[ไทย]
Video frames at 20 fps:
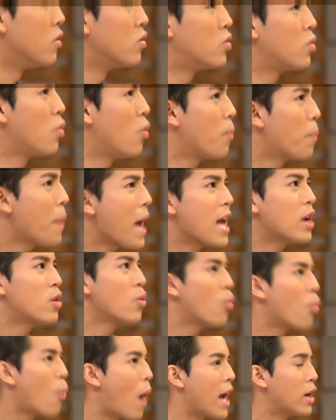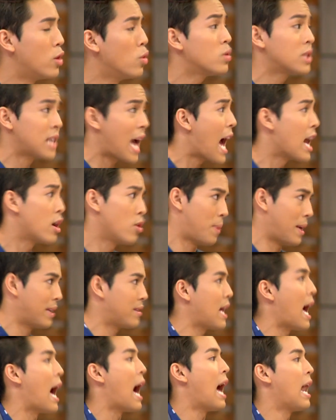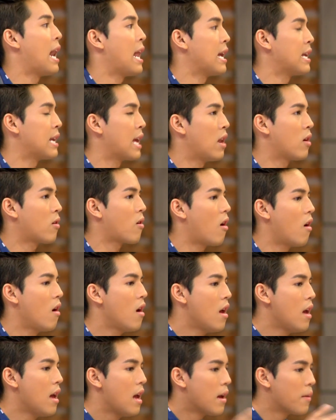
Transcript: นทุกเพศทุกวัยทุกชาติทุกภาษาอะไรอย่างเงี้ยแล้วก็